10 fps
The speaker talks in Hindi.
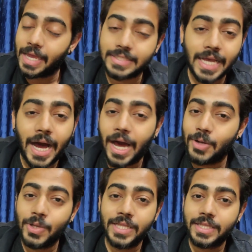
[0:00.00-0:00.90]
ऐसा हाल
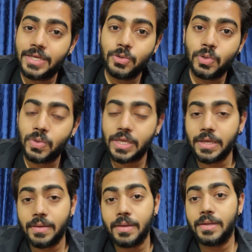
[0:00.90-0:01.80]
हो जाता है इन दोनों
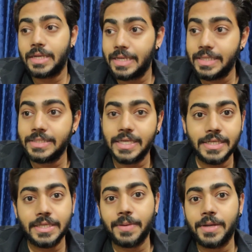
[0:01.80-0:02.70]
के रिलीज़
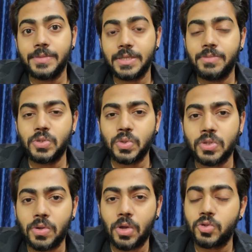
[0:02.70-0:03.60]
डेट्स के बारे में जब भी
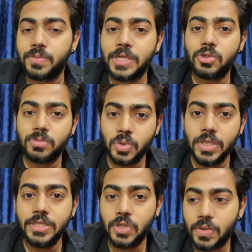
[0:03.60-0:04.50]
सोचता हूँ अनाउंसमेंट तो भूल
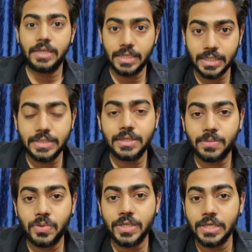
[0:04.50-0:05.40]
ही जाओ रिलीज़
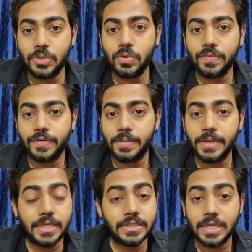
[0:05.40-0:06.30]
कब होगी ये दोनों
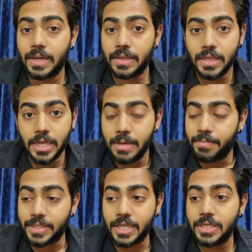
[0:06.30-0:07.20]
फिल्में इसका
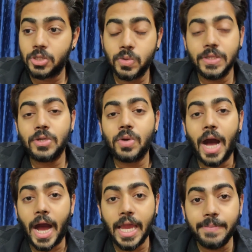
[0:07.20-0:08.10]
पता नहीं क्योंकि देखो
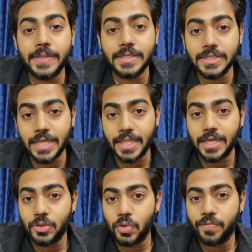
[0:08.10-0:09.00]
हाइप इतनी ज़्यादा
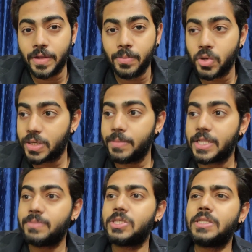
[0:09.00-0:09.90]
इन दोनों फिल्मों की
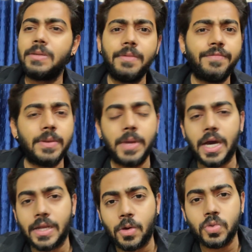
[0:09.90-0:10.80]
मतलब जितनी भी फिल्में
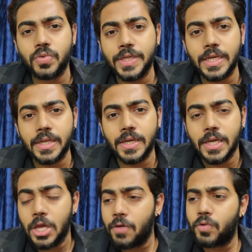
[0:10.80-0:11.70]
अनाउंस हुई है ना
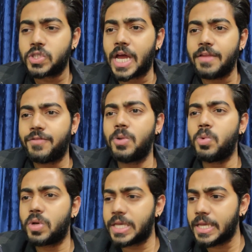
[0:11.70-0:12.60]
वो सारी
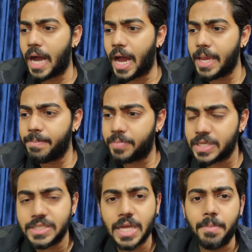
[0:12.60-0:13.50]
फिल्मों की हाई
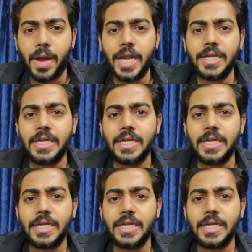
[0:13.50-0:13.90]
बज़ कंबाइंड